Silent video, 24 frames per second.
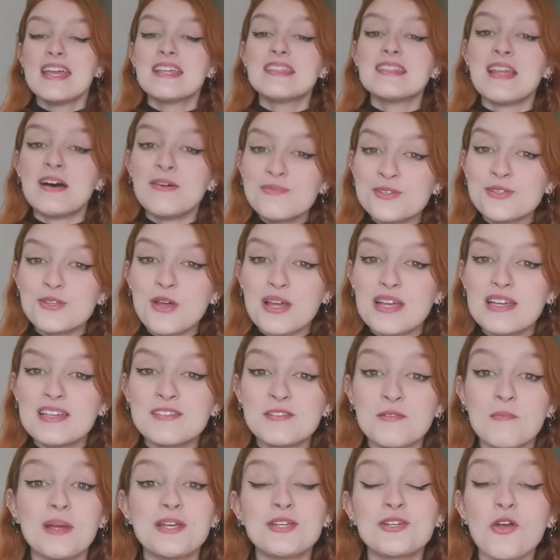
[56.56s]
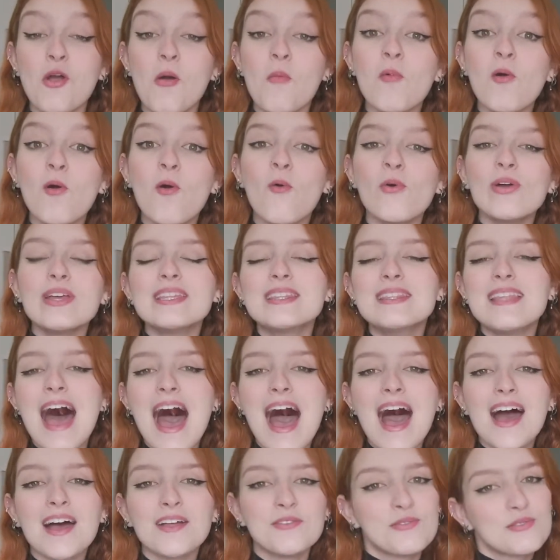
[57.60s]
E não só isso, mas como
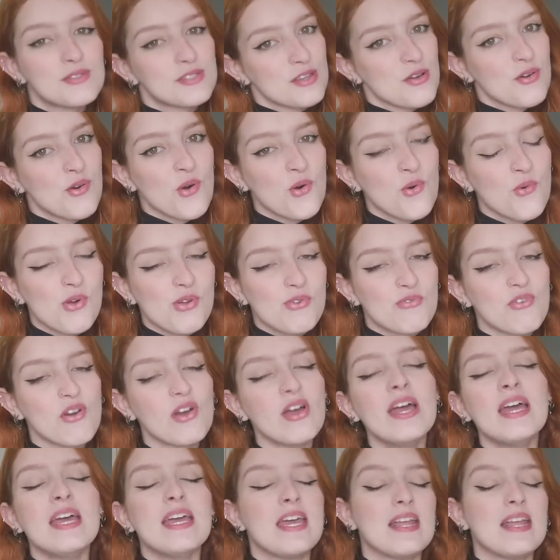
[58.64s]
cuidar do seu ruivo.